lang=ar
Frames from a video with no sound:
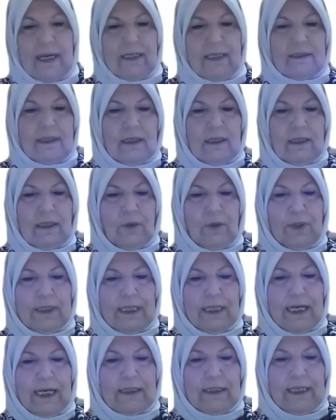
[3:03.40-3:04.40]
تنضوي
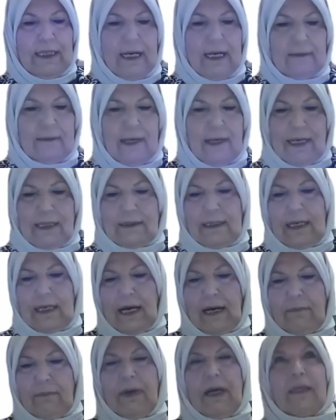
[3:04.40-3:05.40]
تحتها طاقة
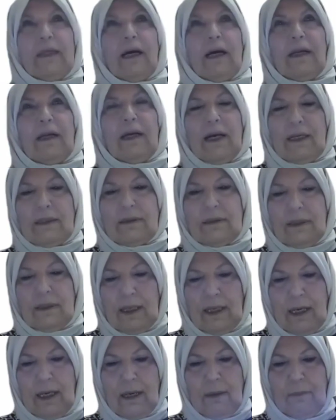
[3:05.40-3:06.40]
الأعمال الخاصة
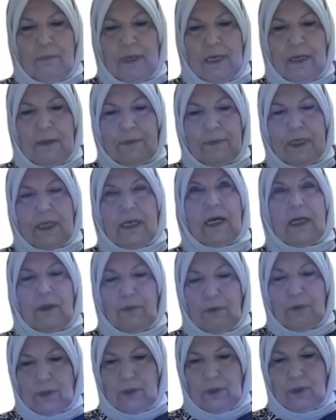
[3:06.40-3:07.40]
بالابتكار
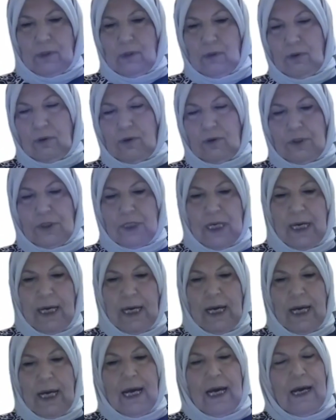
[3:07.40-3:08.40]
والتكنولوجيا
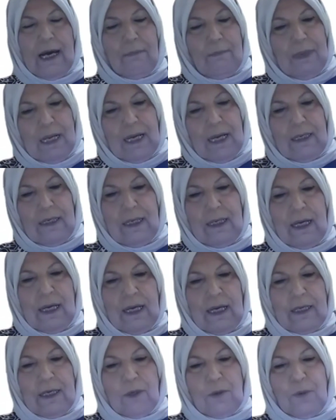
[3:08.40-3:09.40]
آمل أن
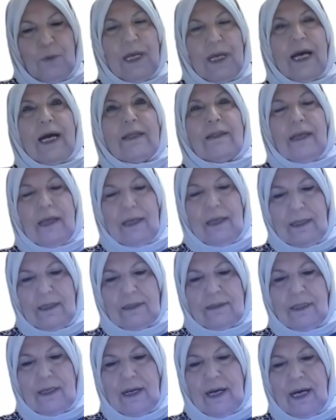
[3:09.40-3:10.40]
يكون هذا
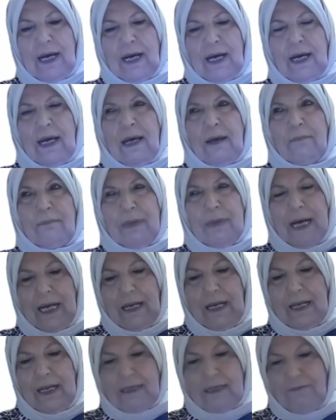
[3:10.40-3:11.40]
الاقتراح
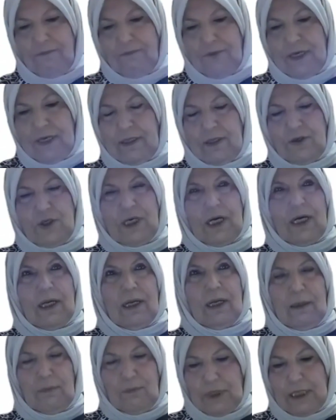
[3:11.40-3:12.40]
محل تنفيذ إن شاء
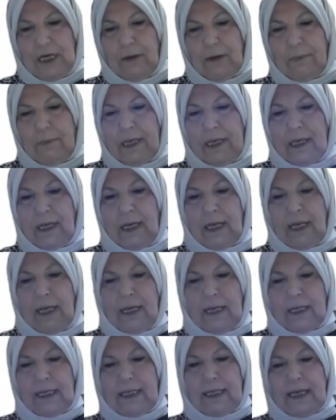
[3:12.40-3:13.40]
الله مستقبلا
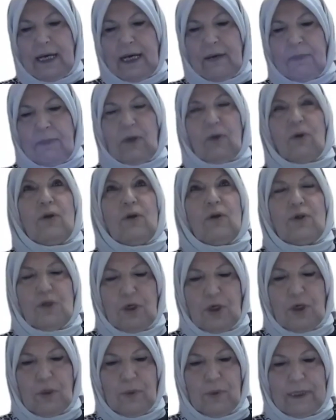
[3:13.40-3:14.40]
ختاما كل
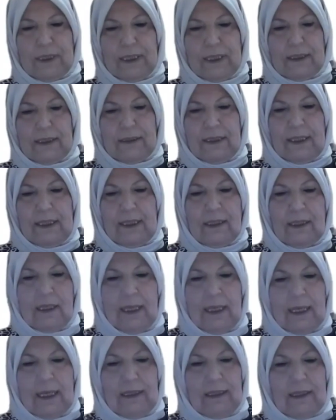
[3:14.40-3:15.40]
الشكر والتقدير
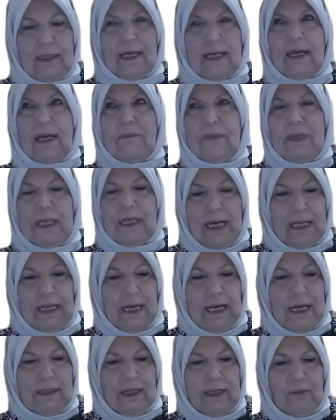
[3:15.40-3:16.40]
للقائمين على
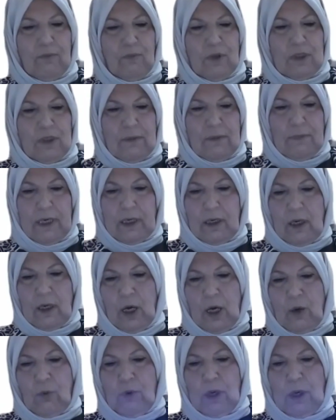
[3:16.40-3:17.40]
هذا المؤتمر
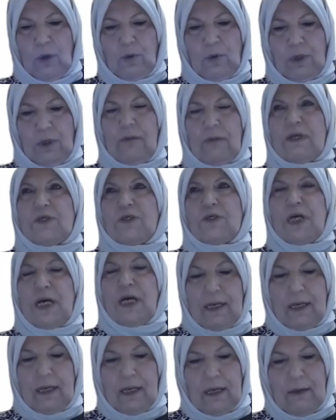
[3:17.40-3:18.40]
ولكل من
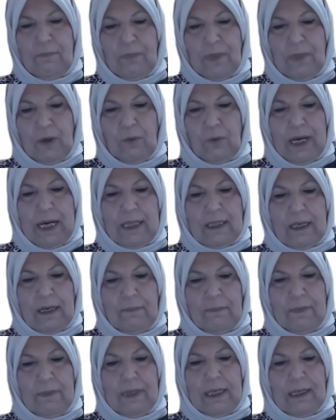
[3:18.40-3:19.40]
شارك وأسرى
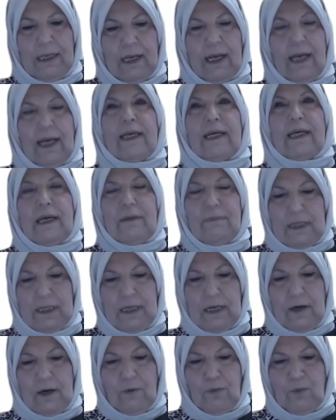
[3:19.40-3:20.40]
بإلقاء
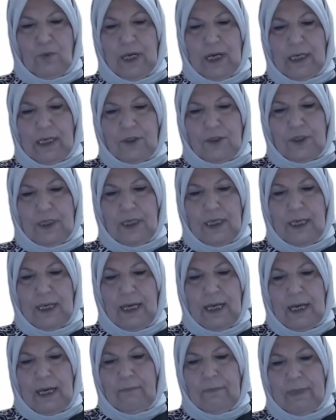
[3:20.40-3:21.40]
كلمة أو مناقشة
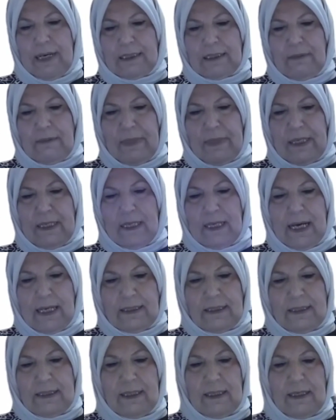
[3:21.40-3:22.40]
مع
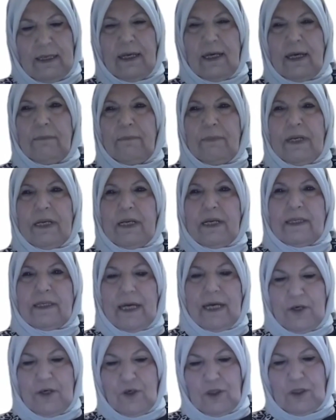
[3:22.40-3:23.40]
تمنياتي
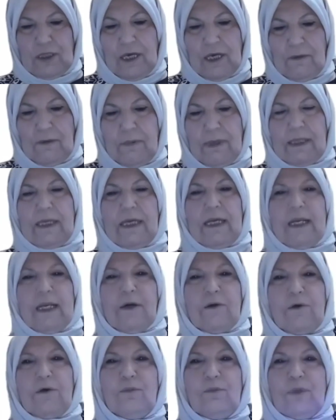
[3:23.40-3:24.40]
بالنتائج الطيبة
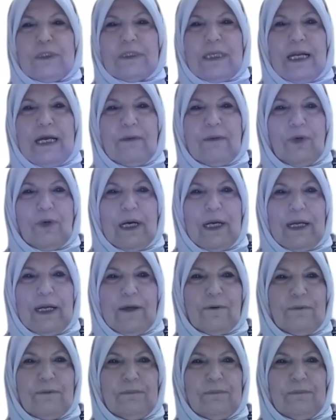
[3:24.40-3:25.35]
لكم والسلام عليكم